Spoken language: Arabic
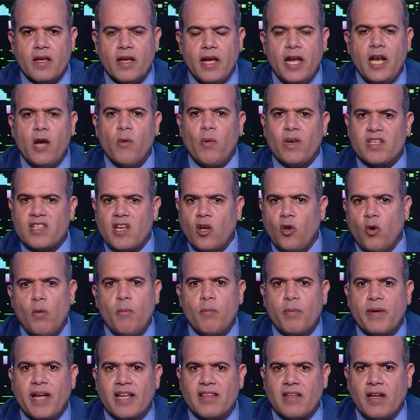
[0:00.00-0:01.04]
اللي وصل
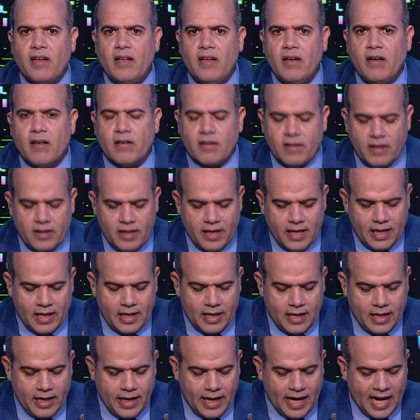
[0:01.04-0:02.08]
لهم كطليان
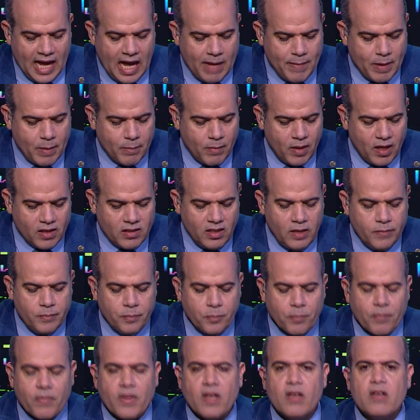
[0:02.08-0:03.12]
العام الماضي
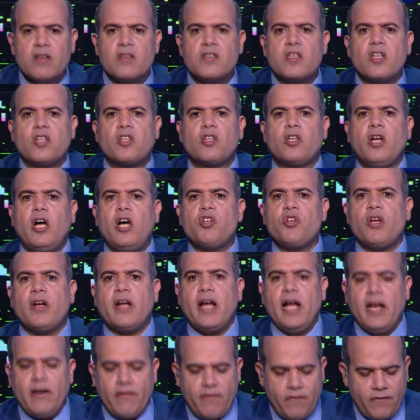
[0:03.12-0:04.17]

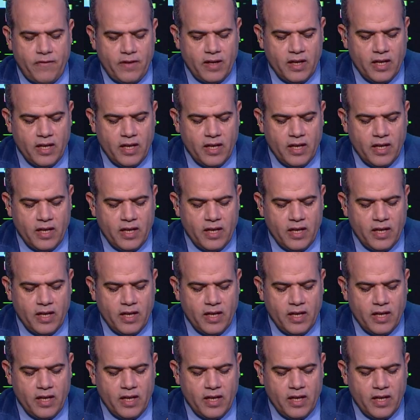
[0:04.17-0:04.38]
16000